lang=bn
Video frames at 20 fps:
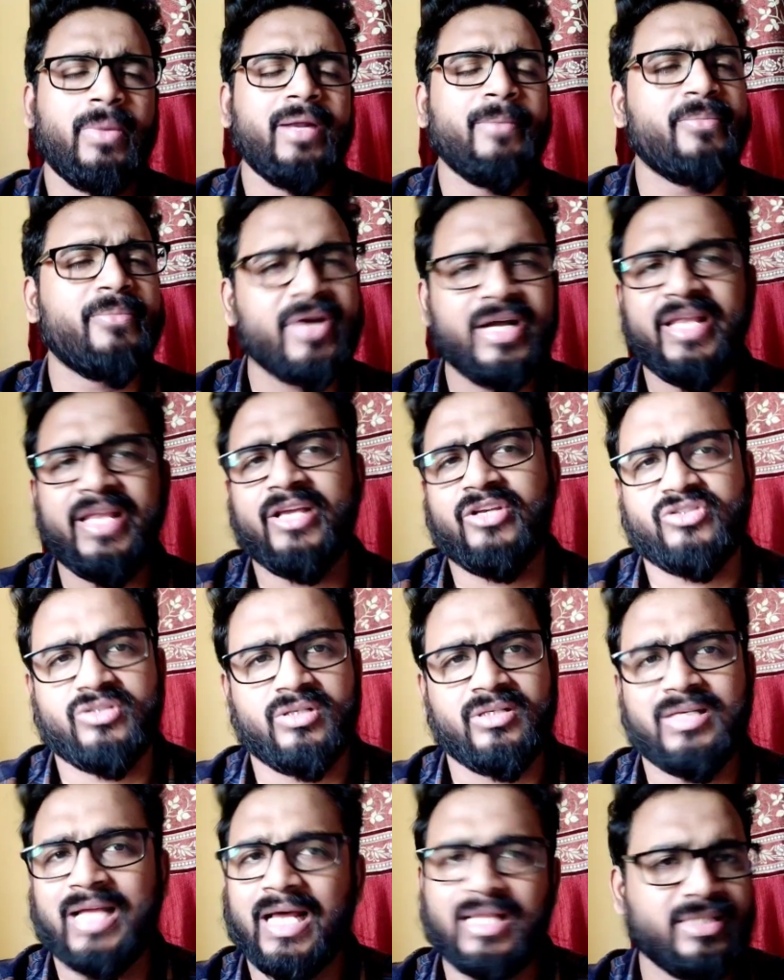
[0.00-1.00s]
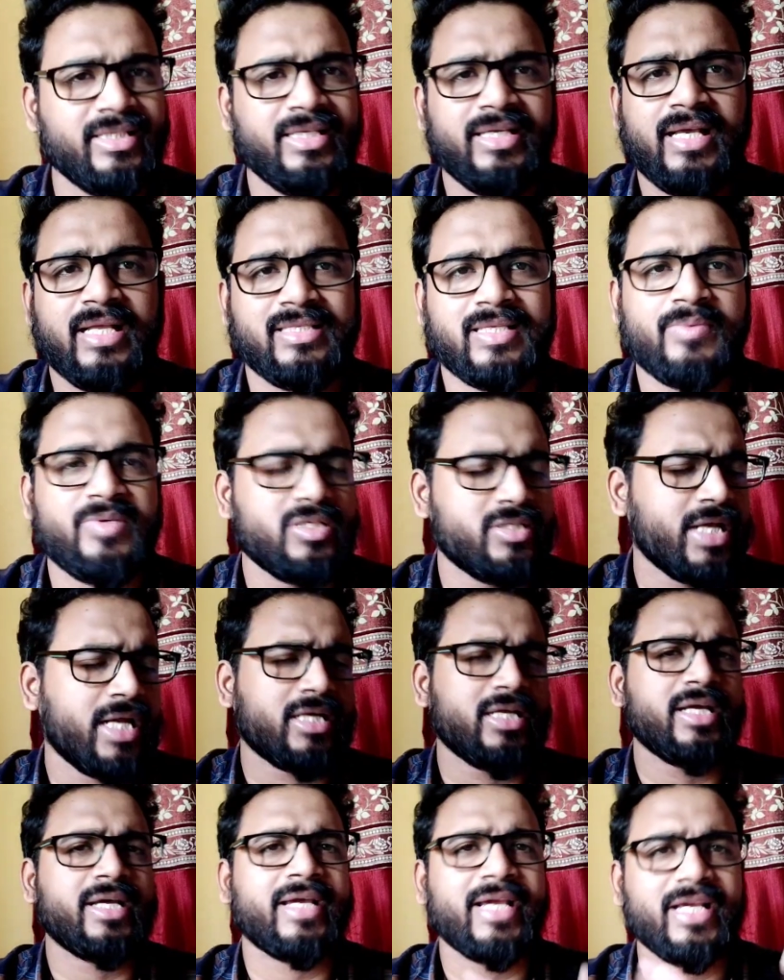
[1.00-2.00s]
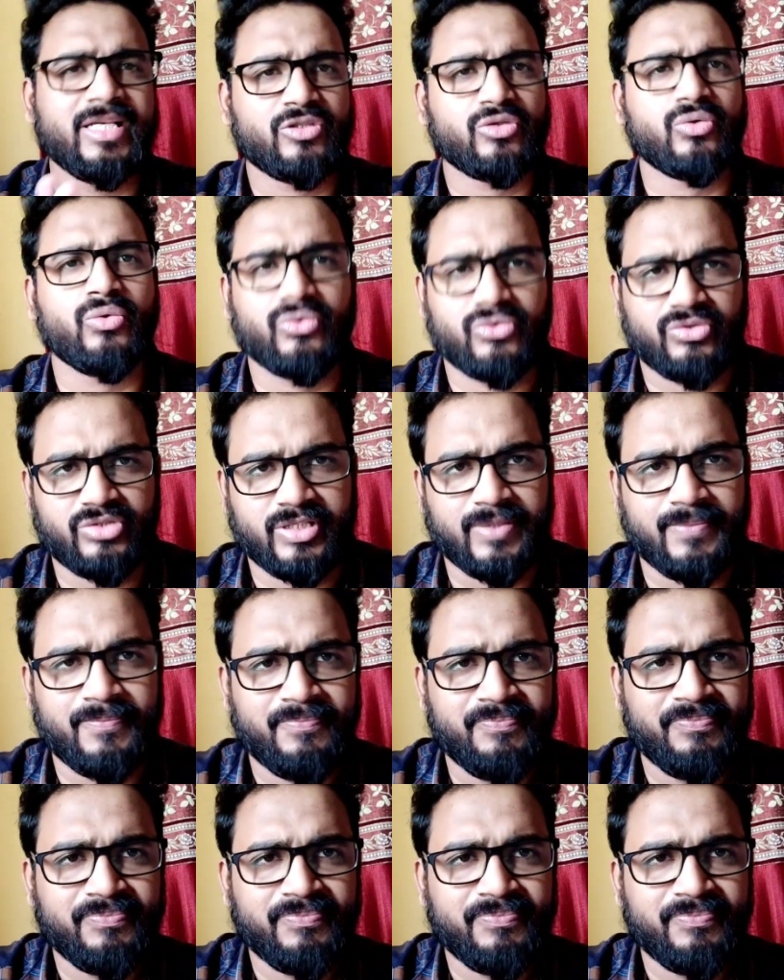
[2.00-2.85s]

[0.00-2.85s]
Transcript: মানে প্রেডিকশন নাথিং এল আমি জাস্ট একটা গেস করছি